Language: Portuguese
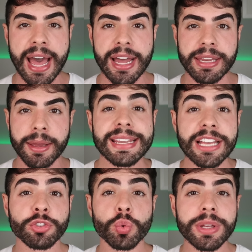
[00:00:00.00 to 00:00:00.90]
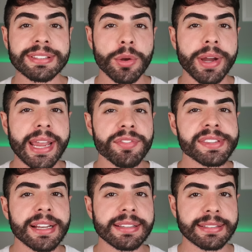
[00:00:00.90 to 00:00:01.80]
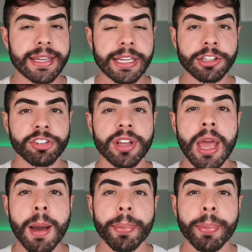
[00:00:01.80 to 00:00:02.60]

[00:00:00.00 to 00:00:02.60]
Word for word: área. E a sua ação revitalizante